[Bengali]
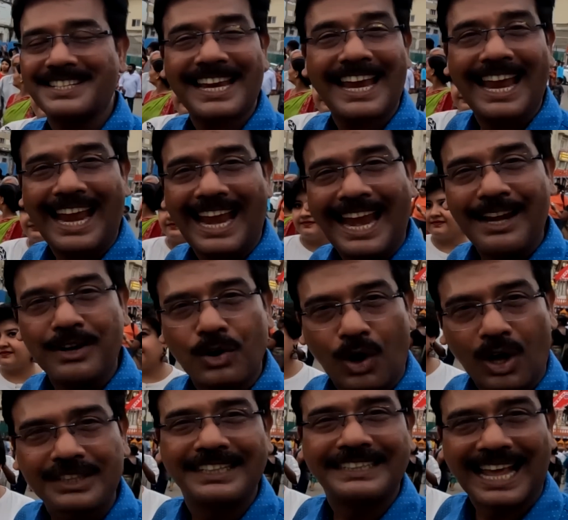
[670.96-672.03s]
এসে এই
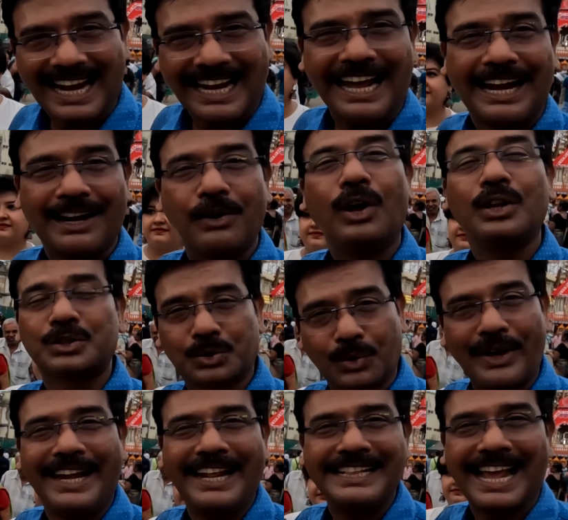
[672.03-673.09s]
রথ দেখা রথ
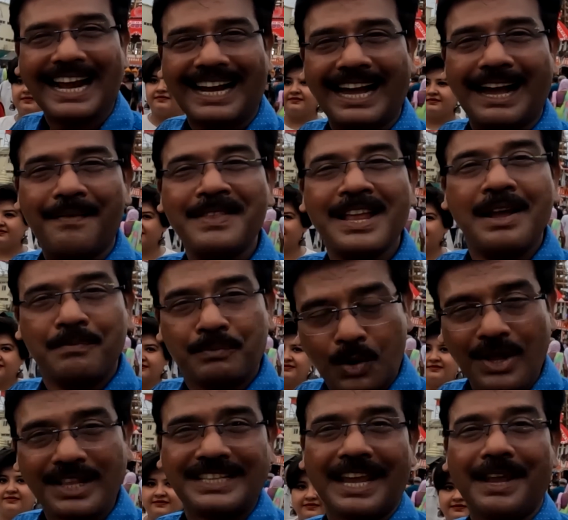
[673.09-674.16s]
তৈরি দেখা
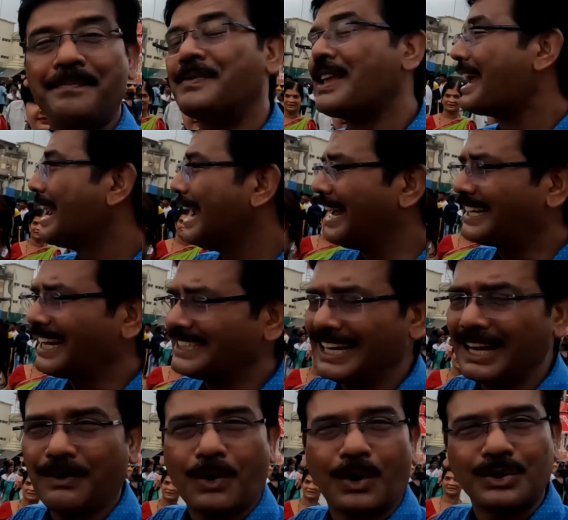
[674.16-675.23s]
পুরীতে এটা
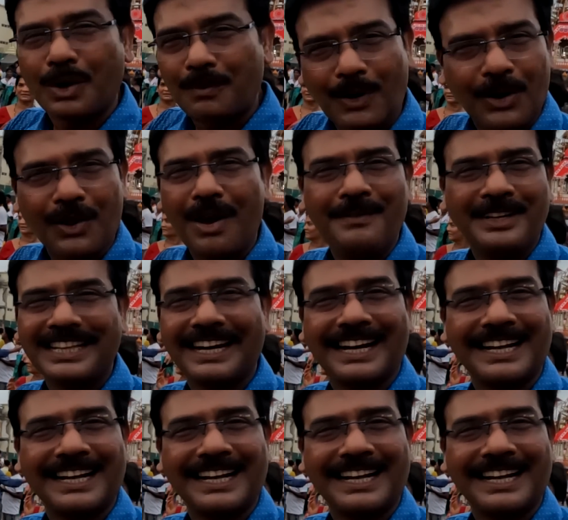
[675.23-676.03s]
যে কত বড় আমাদের